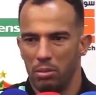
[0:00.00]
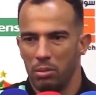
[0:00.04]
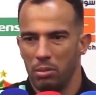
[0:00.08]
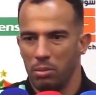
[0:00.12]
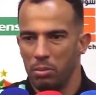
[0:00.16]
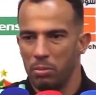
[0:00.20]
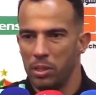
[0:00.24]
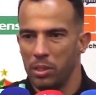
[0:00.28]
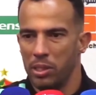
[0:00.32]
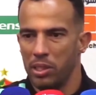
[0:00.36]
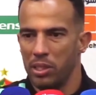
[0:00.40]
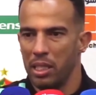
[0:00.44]

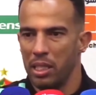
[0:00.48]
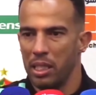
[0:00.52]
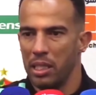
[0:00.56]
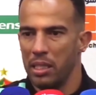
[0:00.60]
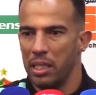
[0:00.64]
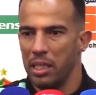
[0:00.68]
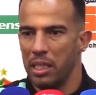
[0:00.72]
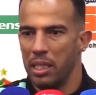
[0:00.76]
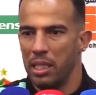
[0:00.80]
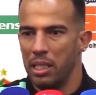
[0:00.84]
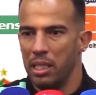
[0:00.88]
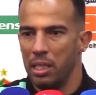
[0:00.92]
وباش
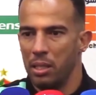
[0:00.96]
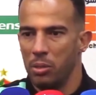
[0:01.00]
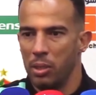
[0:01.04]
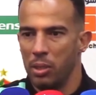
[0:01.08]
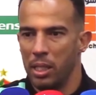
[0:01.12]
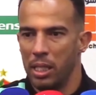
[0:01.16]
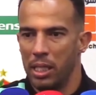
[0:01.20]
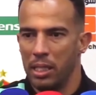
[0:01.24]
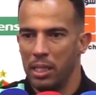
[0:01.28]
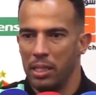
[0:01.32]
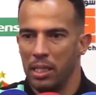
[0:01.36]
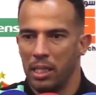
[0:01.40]
تهضر على
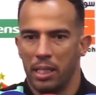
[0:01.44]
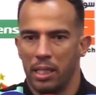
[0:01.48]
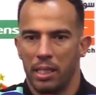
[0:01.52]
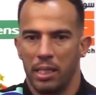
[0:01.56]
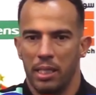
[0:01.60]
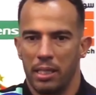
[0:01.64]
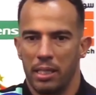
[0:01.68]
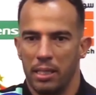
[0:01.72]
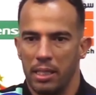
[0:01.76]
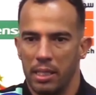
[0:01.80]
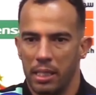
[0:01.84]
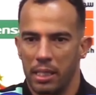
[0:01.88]
واحد
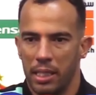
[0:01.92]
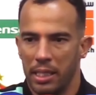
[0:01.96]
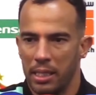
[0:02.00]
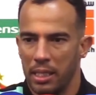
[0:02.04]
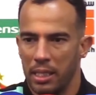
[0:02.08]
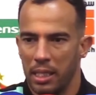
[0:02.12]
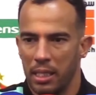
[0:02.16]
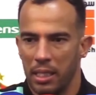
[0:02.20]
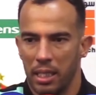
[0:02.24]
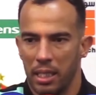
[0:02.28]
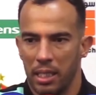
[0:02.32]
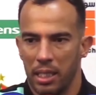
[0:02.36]
هكا
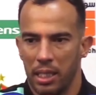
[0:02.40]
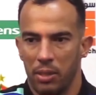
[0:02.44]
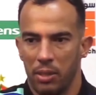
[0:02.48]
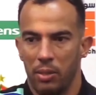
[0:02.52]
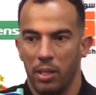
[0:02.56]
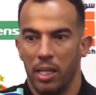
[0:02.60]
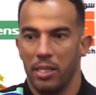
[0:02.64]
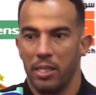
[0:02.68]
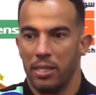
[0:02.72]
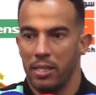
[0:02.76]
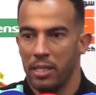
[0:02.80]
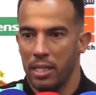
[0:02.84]
ديريكت تاتاكي
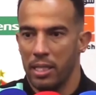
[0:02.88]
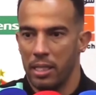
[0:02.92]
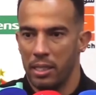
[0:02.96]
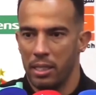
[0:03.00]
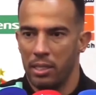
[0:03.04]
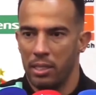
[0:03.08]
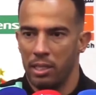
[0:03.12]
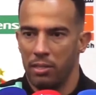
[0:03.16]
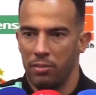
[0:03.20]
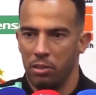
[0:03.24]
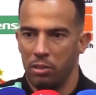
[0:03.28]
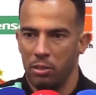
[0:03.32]
وهي صرات
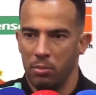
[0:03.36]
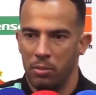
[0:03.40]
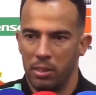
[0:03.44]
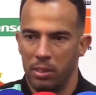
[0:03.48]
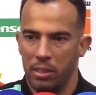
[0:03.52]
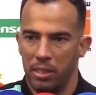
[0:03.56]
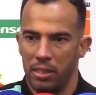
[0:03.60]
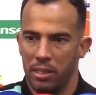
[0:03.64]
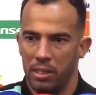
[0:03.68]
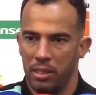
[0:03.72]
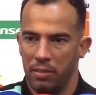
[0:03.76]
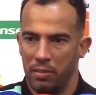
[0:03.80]
ديجا في
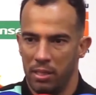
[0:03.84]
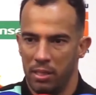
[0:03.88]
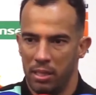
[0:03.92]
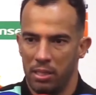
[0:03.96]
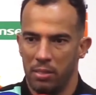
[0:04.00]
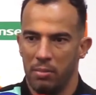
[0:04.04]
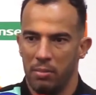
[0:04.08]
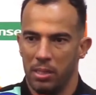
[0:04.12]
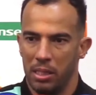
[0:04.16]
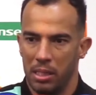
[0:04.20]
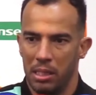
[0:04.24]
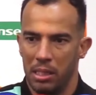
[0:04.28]
2019
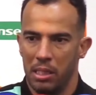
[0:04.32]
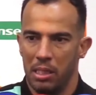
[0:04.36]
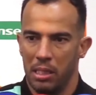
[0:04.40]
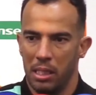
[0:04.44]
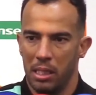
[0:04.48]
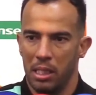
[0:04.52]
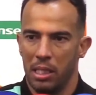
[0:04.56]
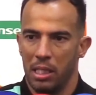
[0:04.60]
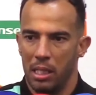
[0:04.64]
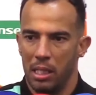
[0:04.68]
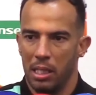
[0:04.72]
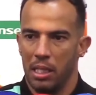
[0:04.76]
لازم ي...
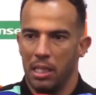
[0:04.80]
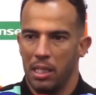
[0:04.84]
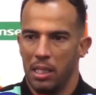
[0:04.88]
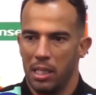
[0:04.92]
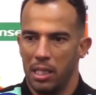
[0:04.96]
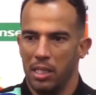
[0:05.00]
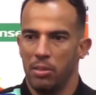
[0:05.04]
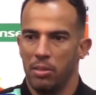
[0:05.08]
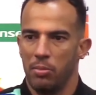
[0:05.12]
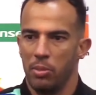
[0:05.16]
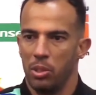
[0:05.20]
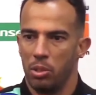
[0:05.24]

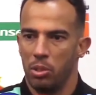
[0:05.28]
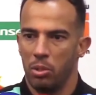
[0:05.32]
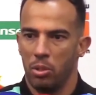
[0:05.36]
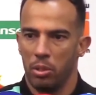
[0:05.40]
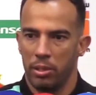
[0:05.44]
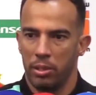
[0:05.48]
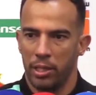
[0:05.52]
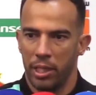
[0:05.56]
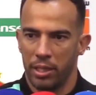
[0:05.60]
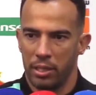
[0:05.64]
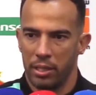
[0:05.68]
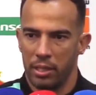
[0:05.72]
لازم
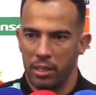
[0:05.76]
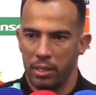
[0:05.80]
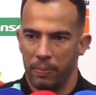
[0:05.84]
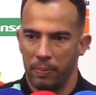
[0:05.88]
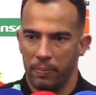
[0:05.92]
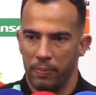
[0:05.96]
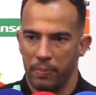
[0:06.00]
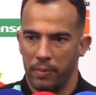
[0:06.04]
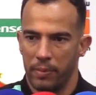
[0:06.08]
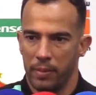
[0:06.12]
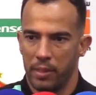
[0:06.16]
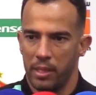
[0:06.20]
يدو الدرس
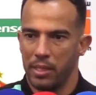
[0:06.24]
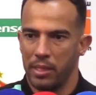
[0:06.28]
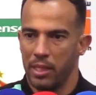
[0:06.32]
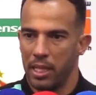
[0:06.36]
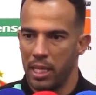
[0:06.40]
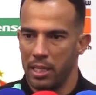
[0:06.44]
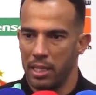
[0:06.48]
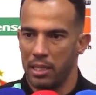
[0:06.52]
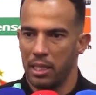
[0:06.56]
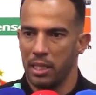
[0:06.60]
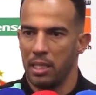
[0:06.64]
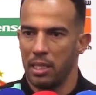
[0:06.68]

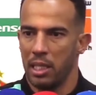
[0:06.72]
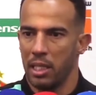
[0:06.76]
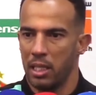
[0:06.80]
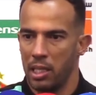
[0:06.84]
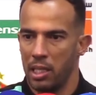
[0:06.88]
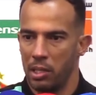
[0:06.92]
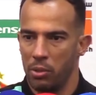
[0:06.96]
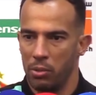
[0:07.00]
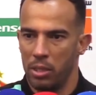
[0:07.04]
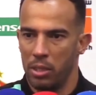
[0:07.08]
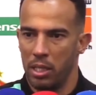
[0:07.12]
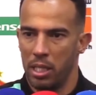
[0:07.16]
صرات
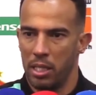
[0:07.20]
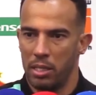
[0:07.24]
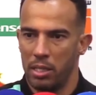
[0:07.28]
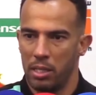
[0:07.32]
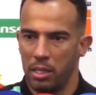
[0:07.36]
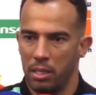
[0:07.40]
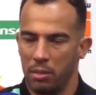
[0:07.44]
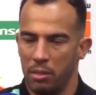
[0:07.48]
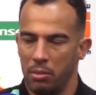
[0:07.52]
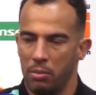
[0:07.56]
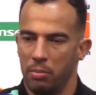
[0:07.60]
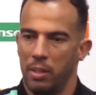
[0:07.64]
تاتاكاو
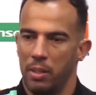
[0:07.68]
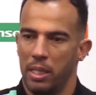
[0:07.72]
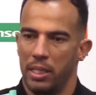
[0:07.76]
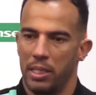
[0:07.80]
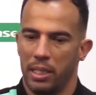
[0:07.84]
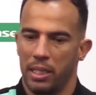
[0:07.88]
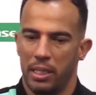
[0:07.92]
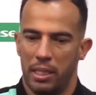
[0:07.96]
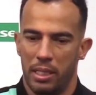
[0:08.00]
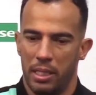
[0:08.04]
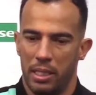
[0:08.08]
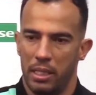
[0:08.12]
الناس
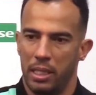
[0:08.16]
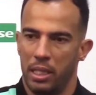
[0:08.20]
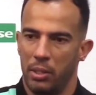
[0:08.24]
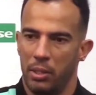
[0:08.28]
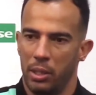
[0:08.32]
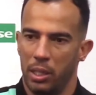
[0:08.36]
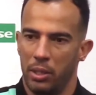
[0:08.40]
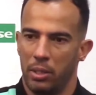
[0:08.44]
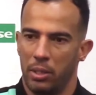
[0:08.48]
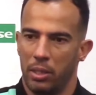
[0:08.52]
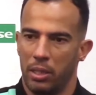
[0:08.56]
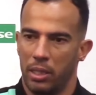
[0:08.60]
بعد كي
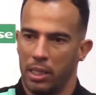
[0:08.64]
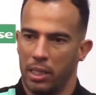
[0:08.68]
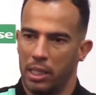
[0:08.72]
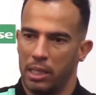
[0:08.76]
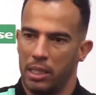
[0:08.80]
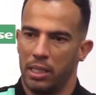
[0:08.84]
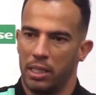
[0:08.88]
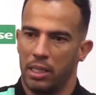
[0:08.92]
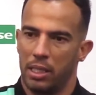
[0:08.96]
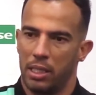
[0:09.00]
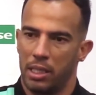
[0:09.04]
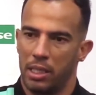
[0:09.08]
داو هادوك
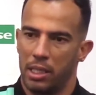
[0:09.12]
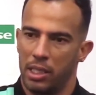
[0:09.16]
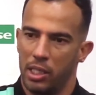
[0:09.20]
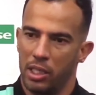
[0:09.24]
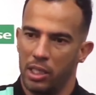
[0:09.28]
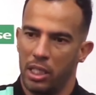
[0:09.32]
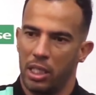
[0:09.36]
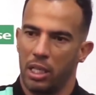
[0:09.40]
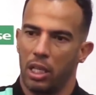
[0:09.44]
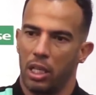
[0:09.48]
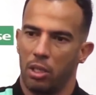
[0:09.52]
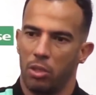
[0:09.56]
كي
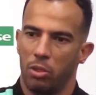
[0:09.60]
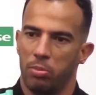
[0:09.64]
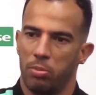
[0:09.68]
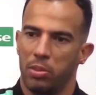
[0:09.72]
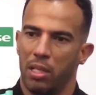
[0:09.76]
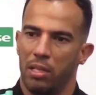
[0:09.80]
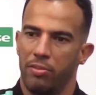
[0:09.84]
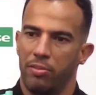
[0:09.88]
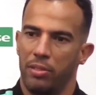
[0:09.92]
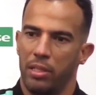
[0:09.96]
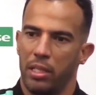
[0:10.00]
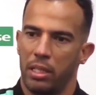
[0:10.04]
جات
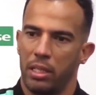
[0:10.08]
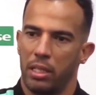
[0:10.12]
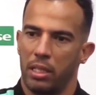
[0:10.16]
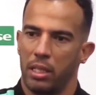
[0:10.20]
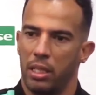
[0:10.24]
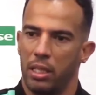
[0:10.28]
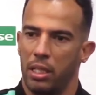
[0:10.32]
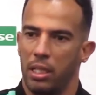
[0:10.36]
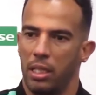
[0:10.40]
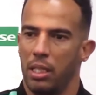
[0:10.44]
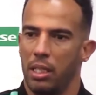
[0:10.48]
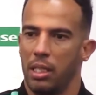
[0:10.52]
لاكوب دافريك
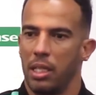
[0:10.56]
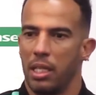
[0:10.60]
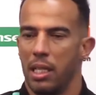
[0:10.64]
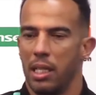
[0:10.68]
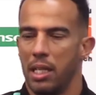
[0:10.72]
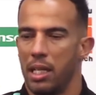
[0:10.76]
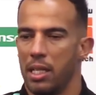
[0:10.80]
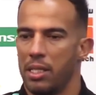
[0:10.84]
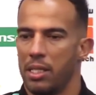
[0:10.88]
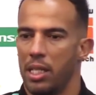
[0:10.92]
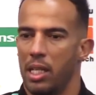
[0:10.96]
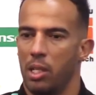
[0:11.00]

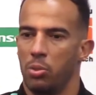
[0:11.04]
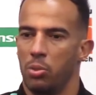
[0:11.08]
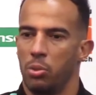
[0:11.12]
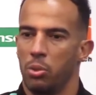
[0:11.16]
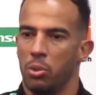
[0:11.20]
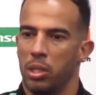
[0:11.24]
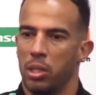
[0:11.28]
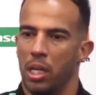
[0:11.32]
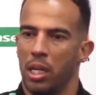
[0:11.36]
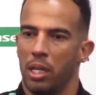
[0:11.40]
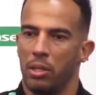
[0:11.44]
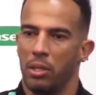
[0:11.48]
خلاص
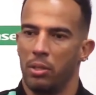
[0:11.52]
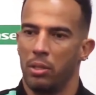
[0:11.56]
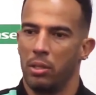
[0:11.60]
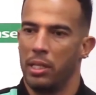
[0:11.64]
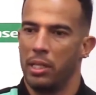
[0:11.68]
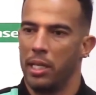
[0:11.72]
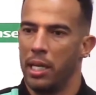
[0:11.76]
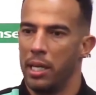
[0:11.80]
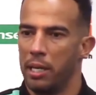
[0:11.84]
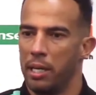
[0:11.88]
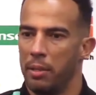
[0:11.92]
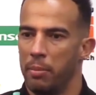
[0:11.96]
عاودوا دارو
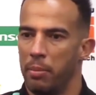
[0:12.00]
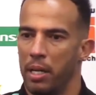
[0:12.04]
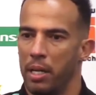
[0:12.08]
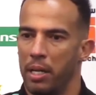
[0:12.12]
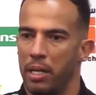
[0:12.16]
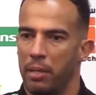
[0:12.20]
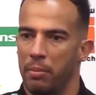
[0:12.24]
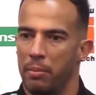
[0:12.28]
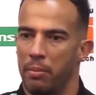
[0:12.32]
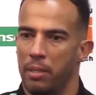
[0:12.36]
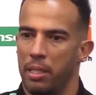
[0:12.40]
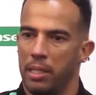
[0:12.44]
اللي هرب
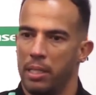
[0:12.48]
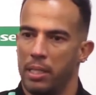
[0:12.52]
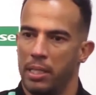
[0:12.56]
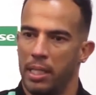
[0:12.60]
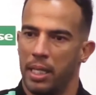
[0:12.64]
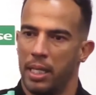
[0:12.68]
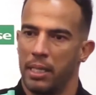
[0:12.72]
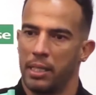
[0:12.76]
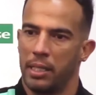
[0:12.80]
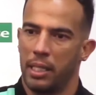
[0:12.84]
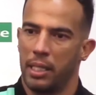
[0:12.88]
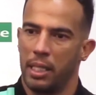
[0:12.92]
هرب
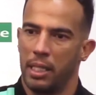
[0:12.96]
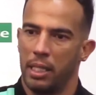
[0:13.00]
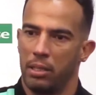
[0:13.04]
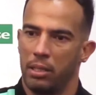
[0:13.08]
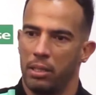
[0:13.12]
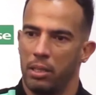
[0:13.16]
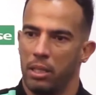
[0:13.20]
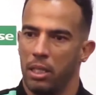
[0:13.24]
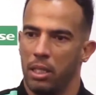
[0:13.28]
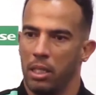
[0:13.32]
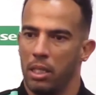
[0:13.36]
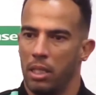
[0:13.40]
اللي قعد
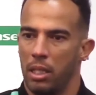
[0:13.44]
قعد